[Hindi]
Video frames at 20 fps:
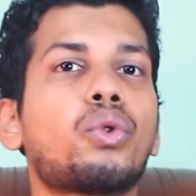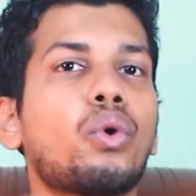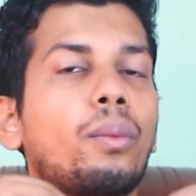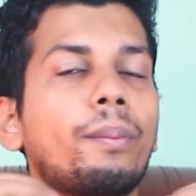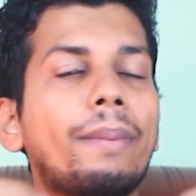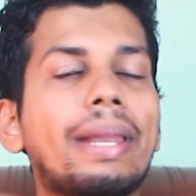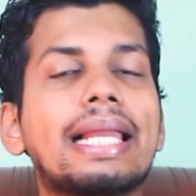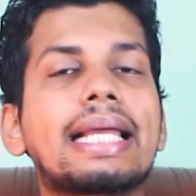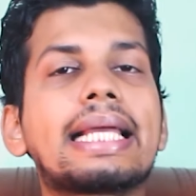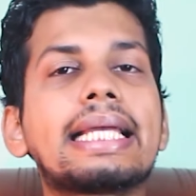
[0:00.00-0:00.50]
तो
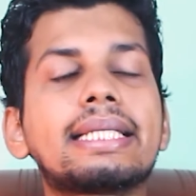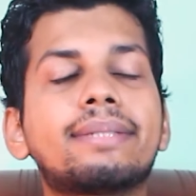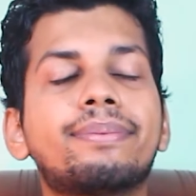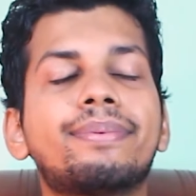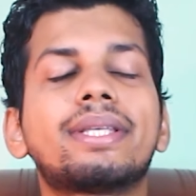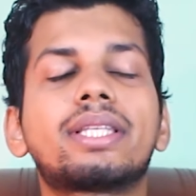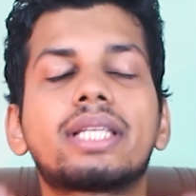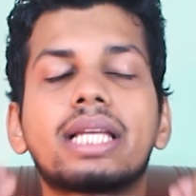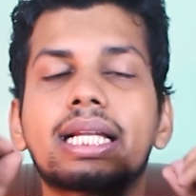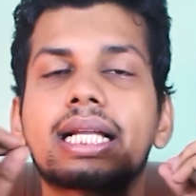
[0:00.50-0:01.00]
मिल्किश
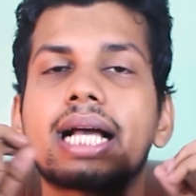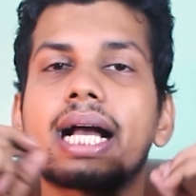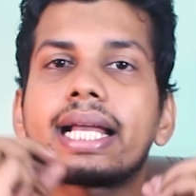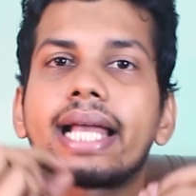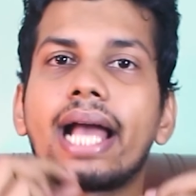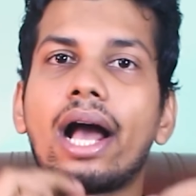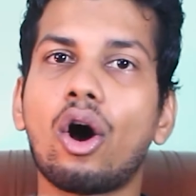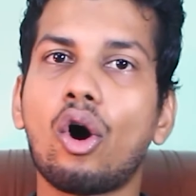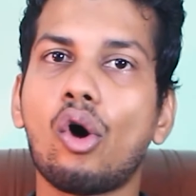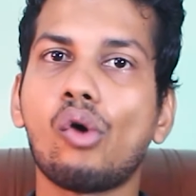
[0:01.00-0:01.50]
बिस्किट का
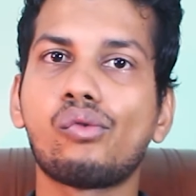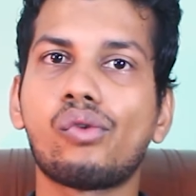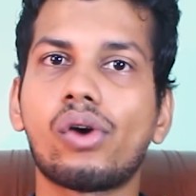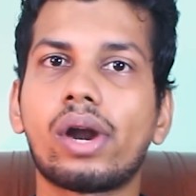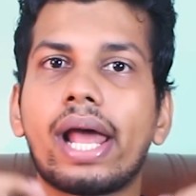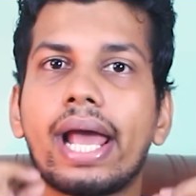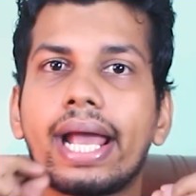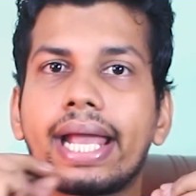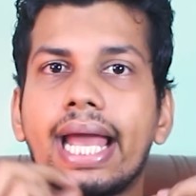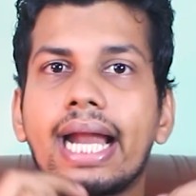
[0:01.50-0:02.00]
क्या
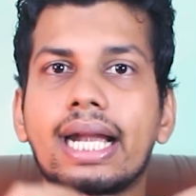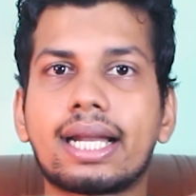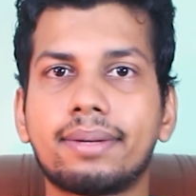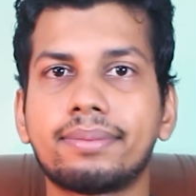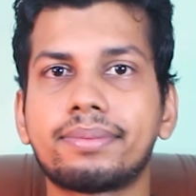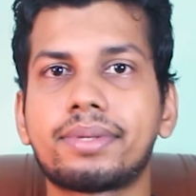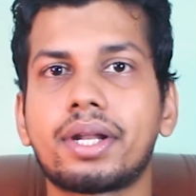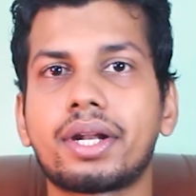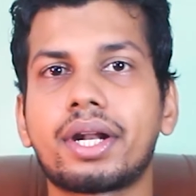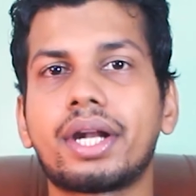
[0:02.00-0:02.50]
ऑफर है क्या
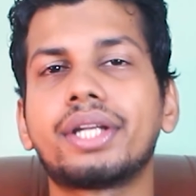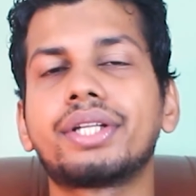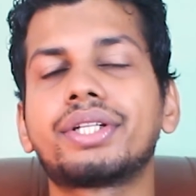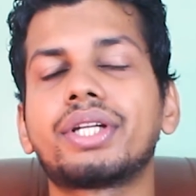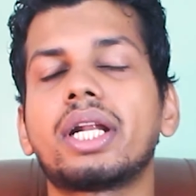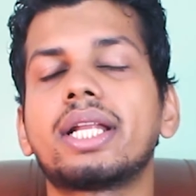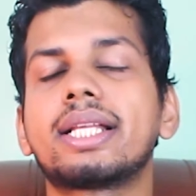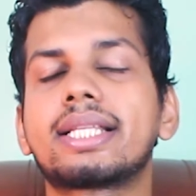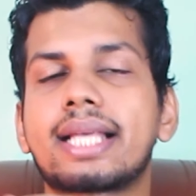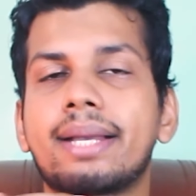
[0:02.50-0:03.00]
टर्म्स एंड
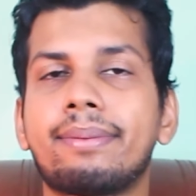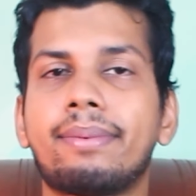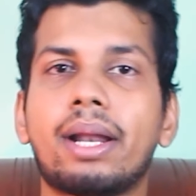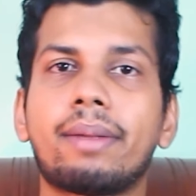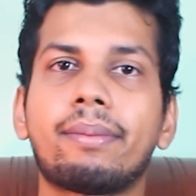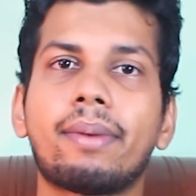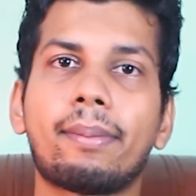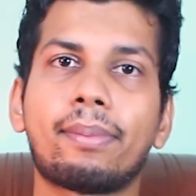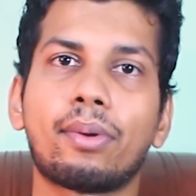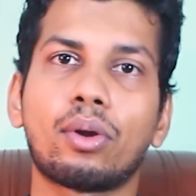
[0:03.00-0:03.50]
कंडीशन इसके
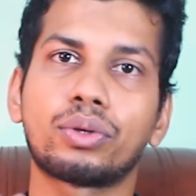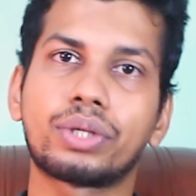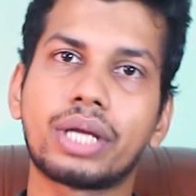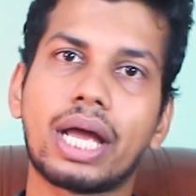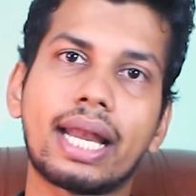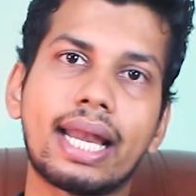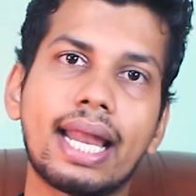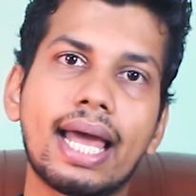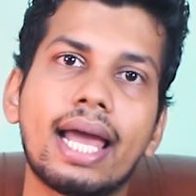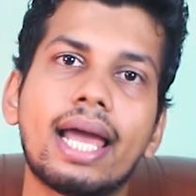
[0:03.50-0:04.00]
बारे में आप लोग
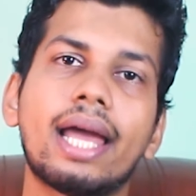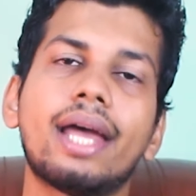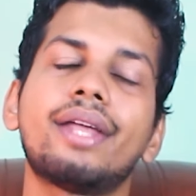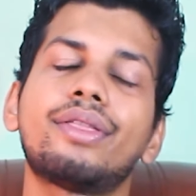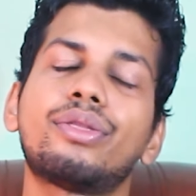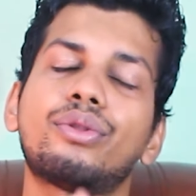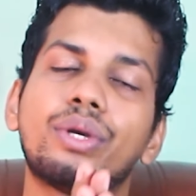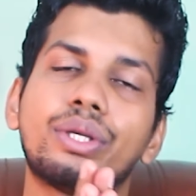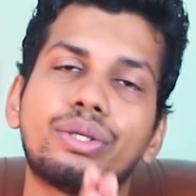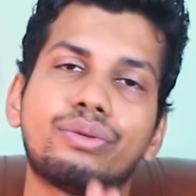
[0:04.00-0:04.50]
जानना है
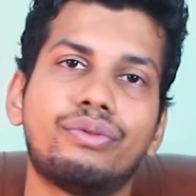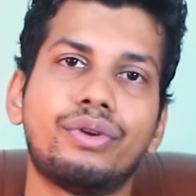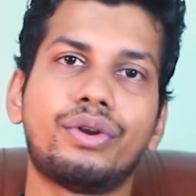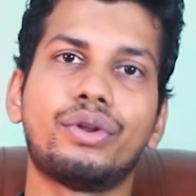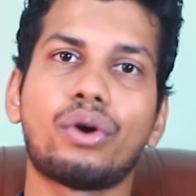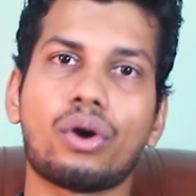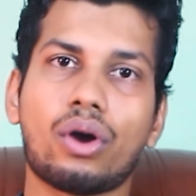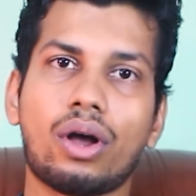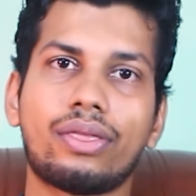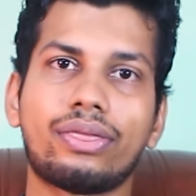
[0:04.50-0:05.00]
तो इस
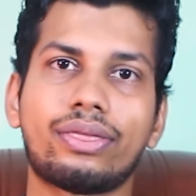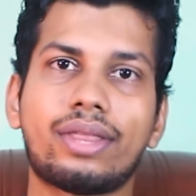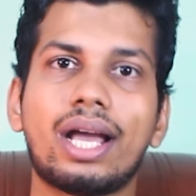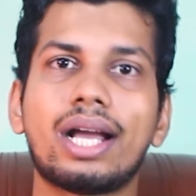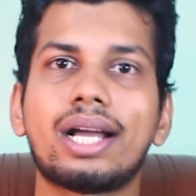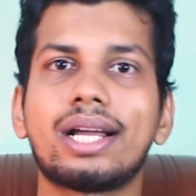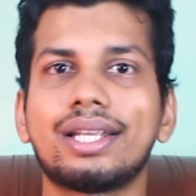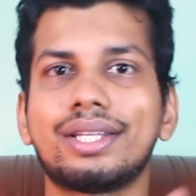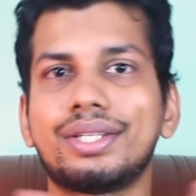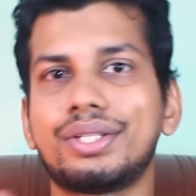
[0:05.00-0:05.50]
वीडियो का अंत
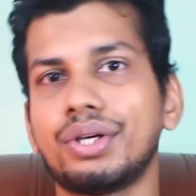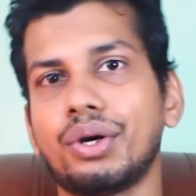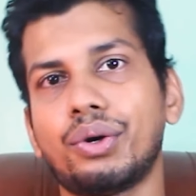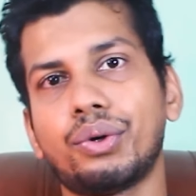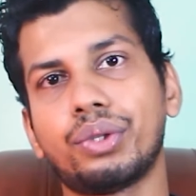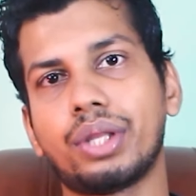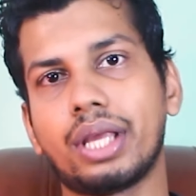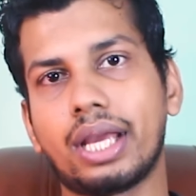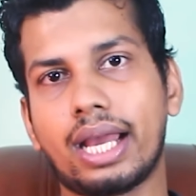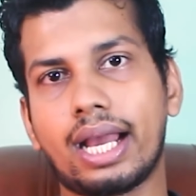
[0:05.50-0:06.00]
तक
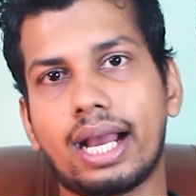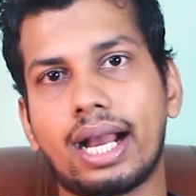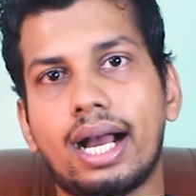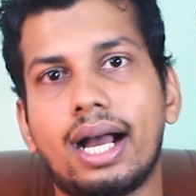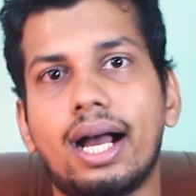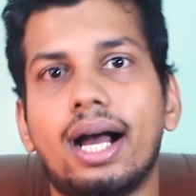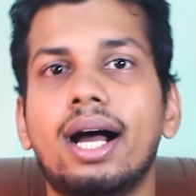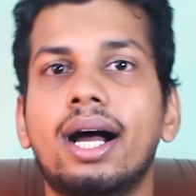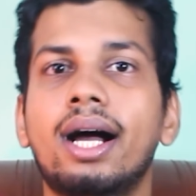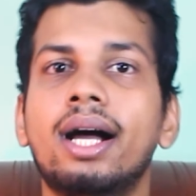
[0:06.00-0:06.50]
जरूर
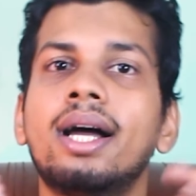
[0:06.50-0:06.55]
दिखेगा